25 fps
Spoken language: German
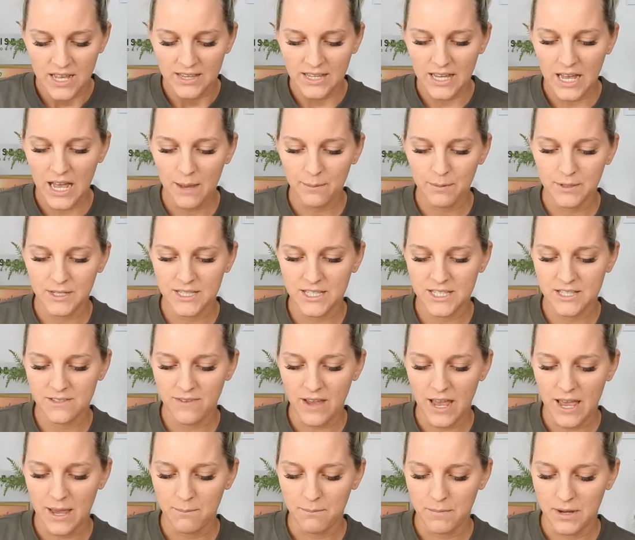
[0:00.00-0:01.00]
Da habe ich
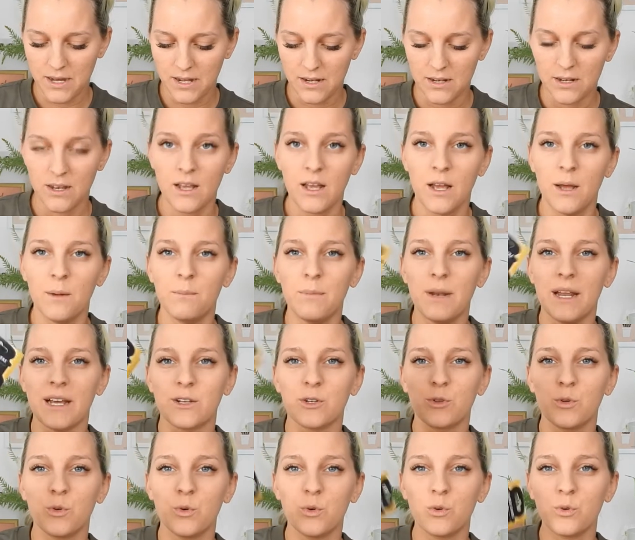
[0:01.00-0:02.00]
zweimal
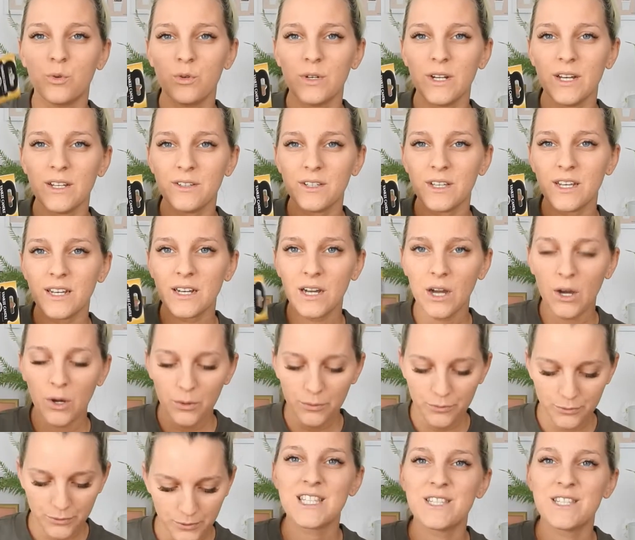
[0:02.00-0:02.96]
Black Coconut gekauft,